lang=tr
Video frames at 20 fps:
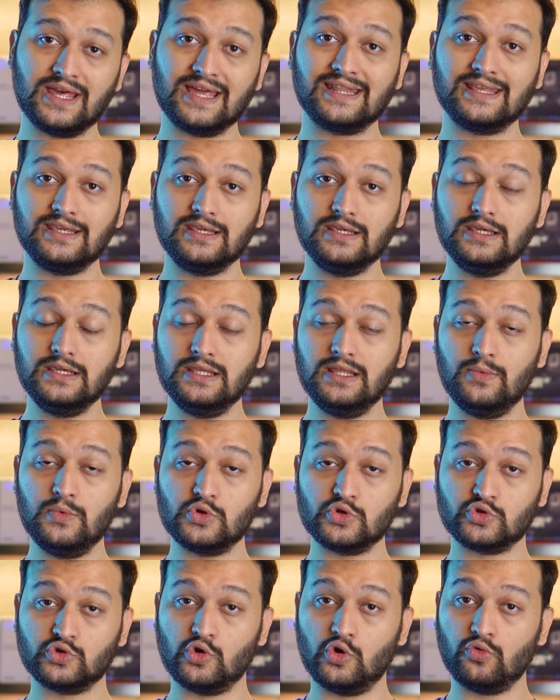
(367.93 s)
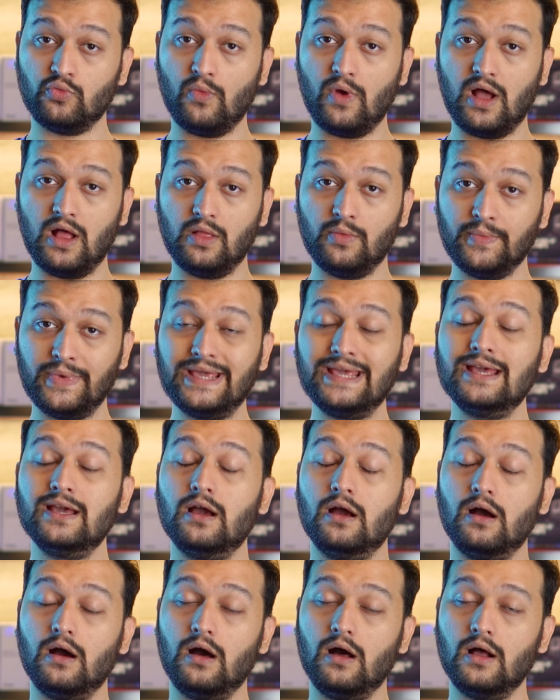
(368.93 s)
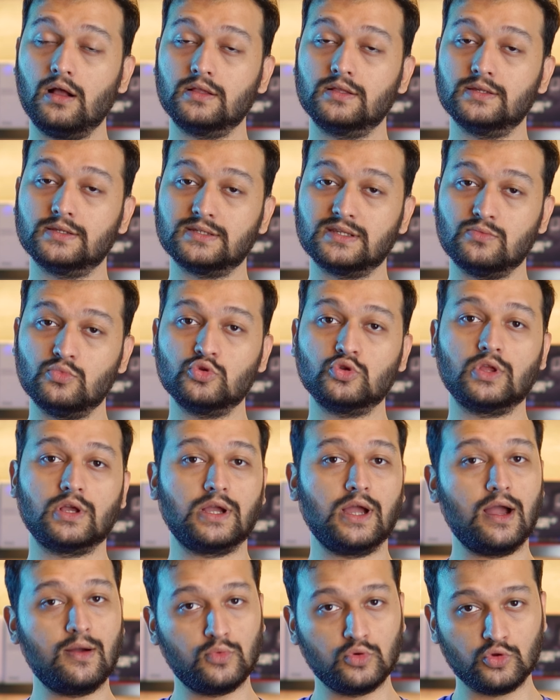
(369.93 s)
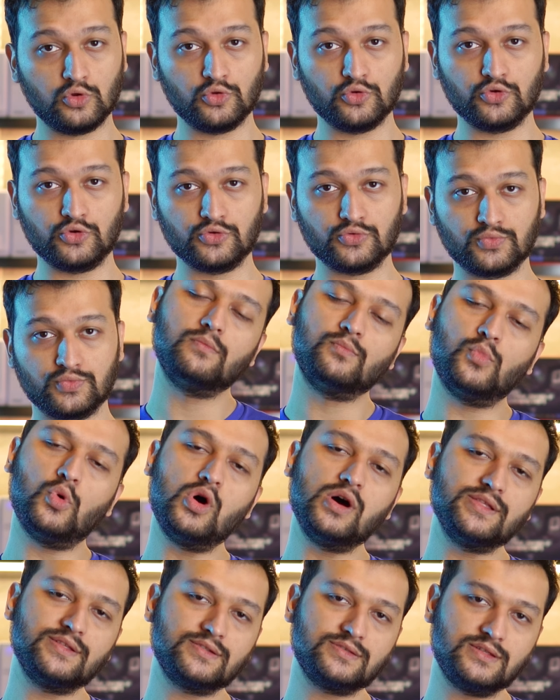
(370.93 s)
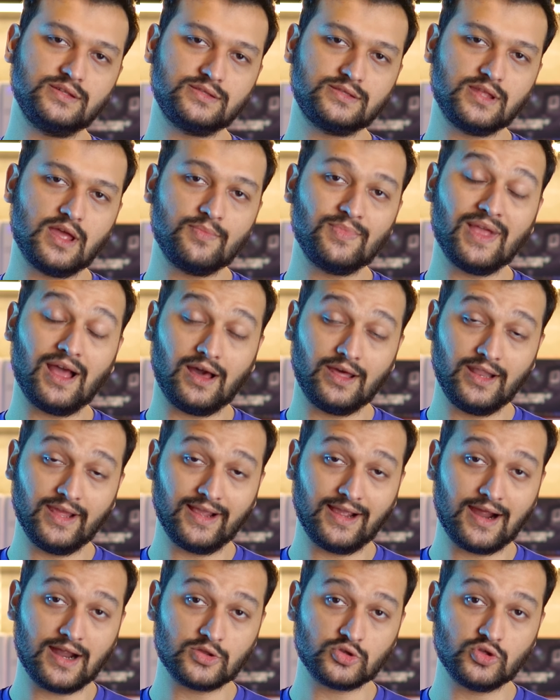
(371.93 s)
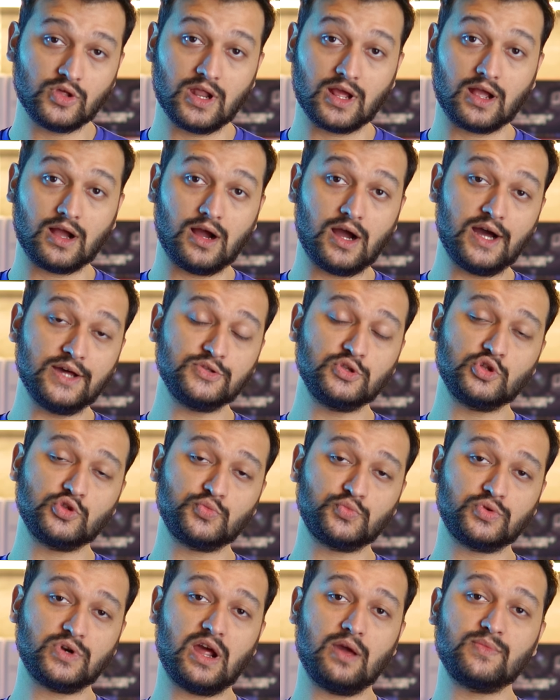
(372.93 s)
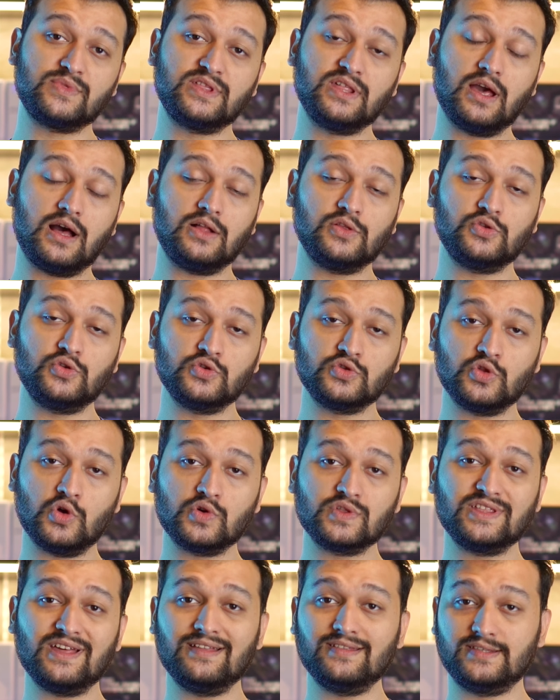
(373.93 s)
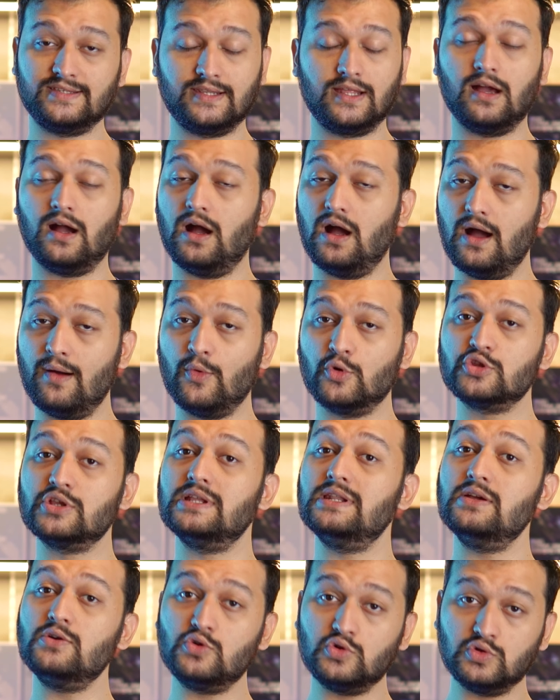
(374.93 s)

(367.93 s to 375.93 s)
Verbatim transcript: eğer iyi bir soğutma almayı aklınızda mutlaka bulundurun. Bu hazır sistemde anakart olarak Asus Prime Z690-A modelini